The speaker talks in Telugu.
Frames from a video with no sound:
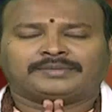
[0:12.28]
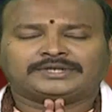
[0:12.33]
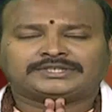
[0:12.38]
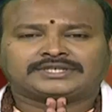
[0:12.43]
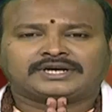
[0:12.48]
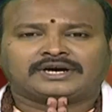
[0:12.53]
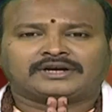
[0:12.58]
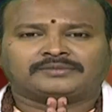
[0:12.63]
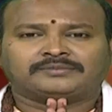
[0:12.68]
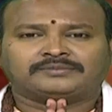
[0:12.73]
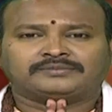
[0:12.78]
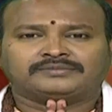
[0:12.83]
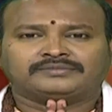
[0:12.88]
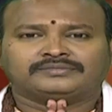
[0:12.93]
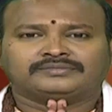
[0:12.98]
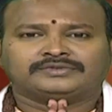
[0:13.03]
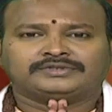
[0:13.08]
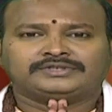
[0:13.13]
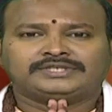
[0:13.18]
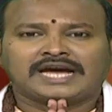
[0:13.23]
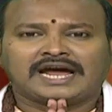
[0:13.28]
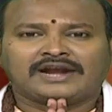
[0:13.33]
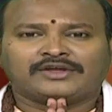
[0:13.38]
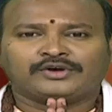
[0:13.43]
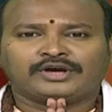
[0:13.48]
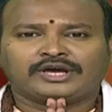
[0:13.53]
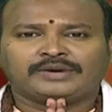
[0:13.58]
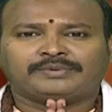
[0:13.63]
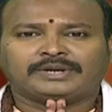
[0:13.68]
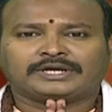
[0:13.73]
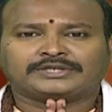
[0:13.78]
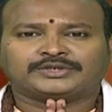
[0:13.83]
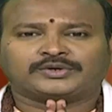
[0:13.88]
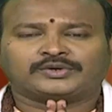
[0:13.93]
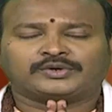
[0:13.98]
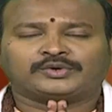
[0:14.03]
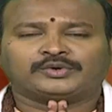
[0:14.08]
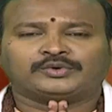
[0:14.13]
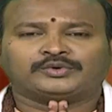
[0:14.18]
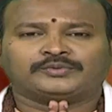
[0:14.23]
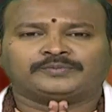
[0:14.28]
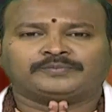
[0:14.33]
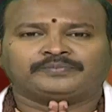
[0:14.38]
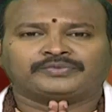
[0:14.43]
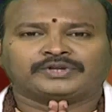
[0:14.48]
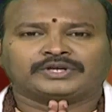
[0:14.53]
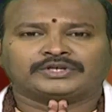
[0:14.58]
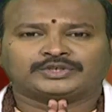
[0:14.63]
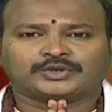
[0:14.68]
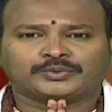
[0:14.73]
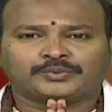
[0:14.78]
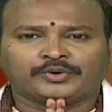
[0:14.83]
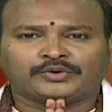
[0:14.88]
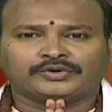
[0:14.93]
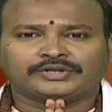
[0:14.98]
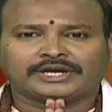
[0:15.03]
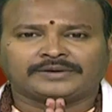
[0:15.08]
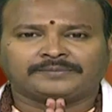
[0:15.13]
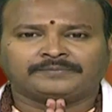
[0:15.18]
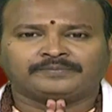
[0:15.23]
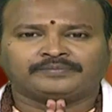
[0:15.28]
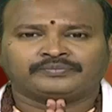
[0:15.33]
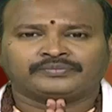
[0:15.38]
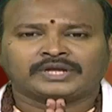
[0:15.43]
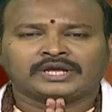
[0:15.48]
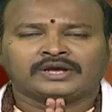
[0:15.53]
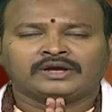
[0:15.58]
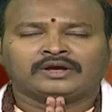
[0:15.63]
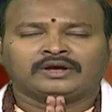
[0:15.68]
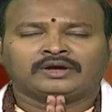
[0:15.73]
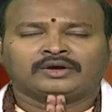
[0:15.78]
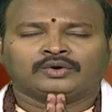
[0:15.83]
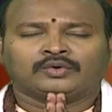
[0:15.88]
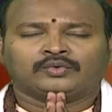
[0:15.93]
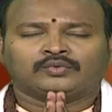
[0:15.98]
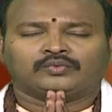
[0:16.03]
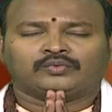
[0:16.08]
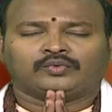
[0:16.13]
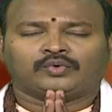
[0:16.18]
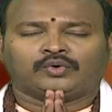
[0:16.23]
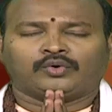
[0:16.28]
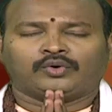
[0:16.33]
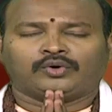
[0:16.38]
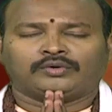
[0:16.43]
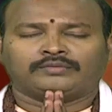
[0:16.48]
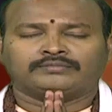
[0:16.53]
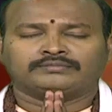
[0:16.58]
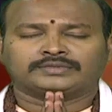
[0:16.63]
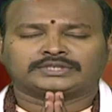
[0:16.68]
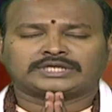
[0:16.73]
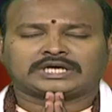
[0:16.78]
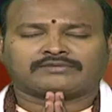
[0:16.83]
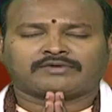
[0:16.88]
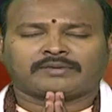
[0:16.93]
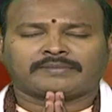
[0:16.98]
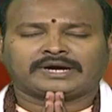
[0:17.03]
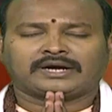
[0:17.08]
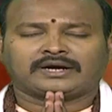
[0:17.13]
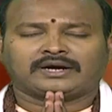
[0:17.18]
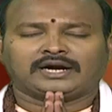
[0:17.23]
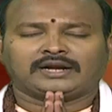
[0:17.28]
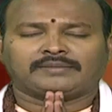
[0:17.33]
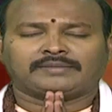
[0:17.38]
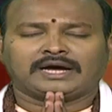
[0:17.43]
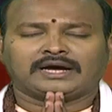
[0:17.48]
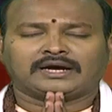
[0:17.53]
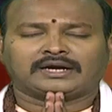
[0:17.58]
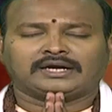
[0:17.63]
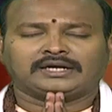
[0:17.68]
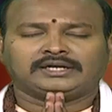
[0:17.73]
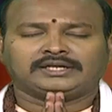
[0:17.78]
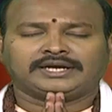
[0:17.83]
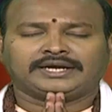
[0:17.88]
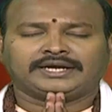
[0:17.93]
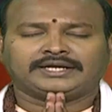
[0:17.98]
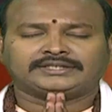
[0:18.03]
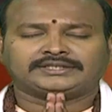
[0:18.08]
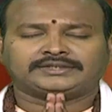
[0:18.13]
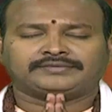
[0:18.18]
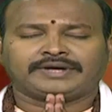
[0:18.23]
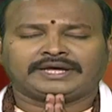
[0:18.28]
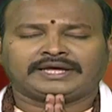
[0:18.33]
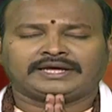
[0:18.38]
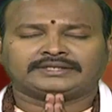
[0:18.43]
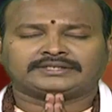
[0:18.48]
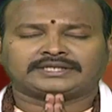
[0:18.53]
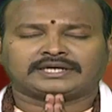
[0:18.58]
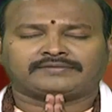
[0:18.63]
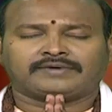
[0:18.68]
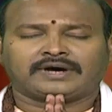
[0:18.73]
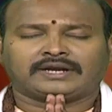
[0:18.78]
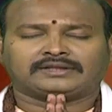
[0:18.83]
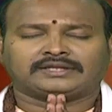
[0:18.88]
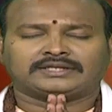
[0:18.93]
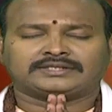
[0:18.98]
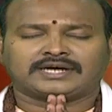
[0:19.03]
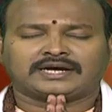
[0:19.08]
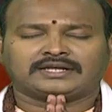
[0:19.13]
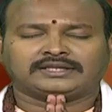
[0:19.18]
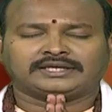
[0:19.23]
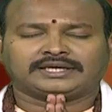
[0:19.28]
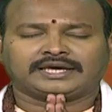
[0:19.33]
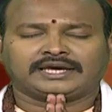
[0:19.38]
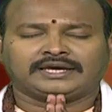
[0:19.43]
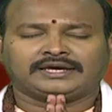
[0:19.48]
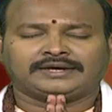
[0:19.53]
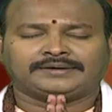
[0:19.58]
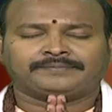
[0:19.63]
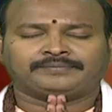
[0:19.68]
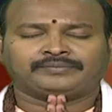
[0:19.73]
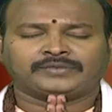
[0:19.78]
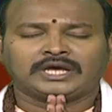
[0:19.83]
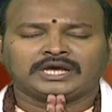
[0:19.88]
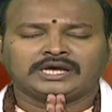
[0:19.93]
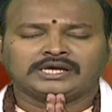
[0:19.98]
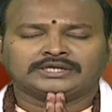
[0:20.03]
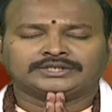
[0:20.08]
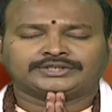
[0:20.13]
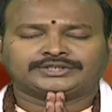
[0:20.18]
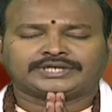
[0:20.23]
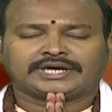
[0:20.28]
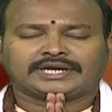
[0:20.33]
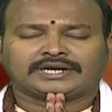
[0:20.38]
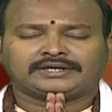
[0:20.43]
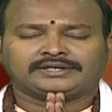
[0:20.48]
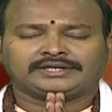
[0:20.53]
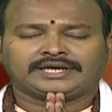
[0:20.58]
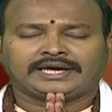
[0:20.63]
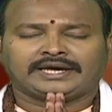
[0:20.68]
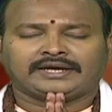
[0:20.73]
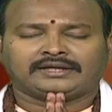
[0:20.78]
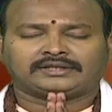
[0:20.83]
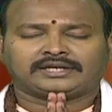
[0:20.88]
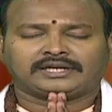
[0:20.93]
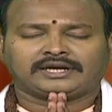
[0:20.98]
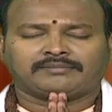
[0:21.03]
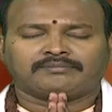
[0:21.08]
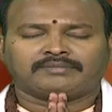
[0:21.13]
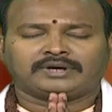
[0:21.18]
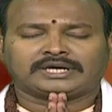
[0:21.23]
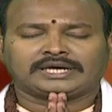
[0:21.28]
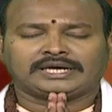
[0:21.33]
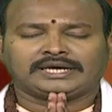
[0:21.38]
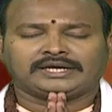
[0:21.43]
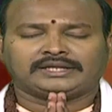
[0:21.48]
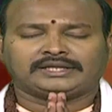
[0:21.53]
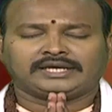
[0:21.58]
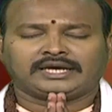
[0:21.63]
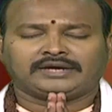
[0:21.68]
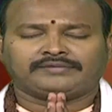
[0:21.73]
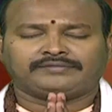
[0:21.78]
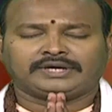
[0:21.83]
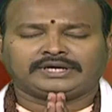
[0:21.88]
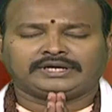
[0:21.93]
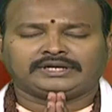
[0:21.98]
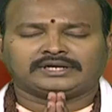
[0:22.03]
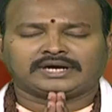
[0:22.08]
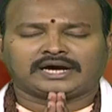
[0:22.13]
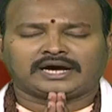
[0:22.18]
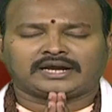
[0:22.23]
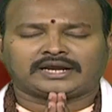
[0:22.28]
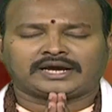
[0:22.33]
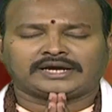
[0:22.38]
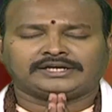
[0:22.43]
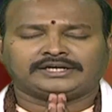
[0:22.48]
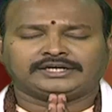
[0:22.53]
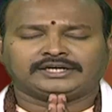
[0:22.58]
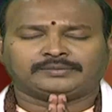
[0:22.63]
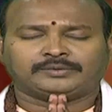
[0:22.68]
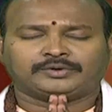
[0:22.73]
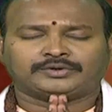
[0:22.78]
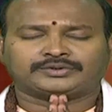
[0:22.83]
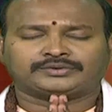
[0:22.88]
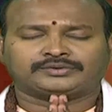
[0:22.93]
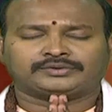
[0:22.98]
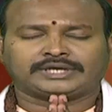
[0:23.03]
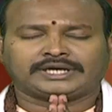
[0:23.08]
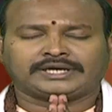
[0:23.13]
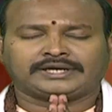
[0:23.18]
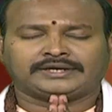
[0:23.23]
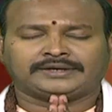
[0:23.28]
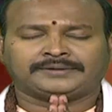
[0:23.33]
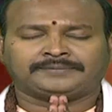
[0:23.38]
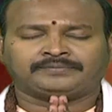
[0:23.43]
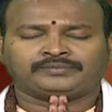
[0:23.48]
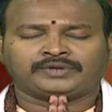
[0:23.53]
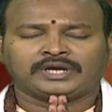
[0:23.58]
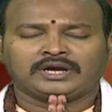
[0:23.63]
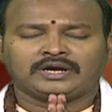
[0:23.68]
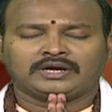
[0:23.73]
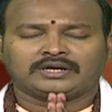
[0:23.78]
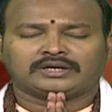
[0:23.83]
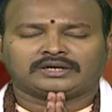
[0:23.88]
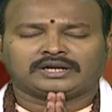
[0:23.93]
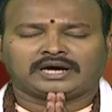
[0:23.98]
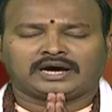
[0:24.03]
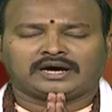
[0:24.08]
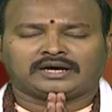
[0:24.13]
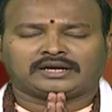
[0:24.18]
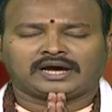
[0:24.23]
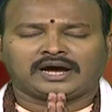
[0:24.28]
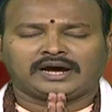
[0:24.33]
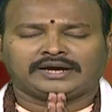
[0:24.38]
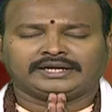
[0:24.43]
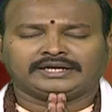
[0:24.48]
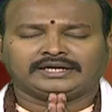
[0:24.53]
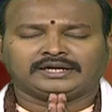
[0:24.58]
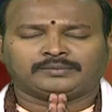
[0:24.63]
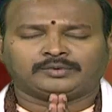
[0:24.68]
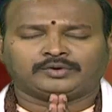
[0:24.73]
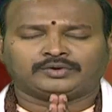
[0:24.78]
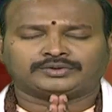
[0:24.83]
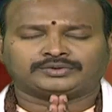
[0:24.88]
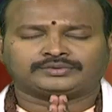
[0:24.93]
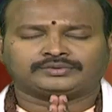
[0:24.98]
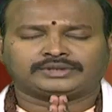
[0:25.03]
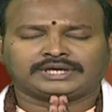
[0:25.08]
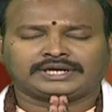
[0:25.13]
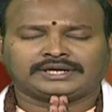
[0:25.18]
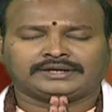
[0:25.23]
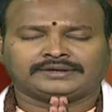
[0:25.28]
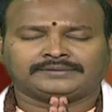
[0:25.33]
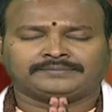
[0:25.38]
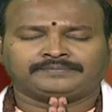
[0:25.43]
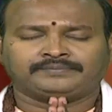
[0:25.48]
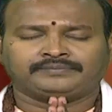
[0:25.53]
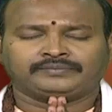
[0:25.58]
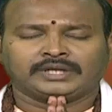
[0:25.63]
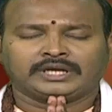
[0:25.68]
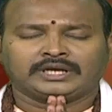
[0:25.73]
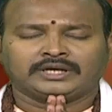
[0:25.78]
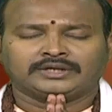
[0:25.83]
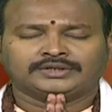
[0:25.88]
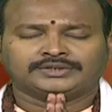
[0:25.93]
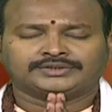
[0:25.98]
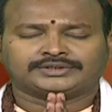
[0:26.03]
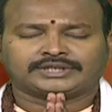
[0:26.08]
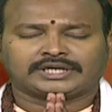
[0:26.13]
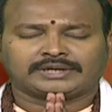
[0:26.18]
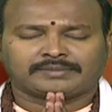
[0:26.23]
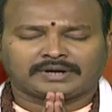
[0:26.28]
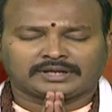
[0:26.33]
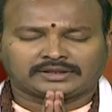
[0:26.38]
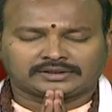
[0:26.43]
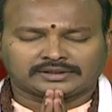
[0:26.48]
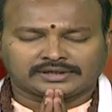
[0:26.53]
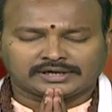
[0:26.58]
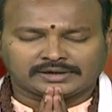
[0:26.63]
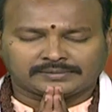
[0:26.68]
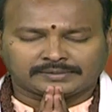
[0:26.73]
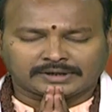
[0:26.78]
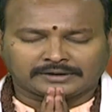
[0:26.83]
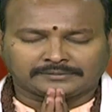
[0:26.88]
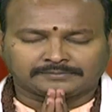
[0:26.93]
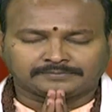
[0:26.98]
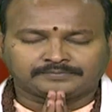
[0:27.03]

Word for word: నమస్కారం జ్ఞానయుగి ప్రేక్షకులకు శుభోదయం ఓం సర్వమంగళ మాంగళ్యే శివే సర్వార్థ సాధికే శరణ్యే త్రయంబకే దేవి నారాయణి నమోస్తుతే నారాయణి నమోస్తుతే శ్రీమాత్రే నమ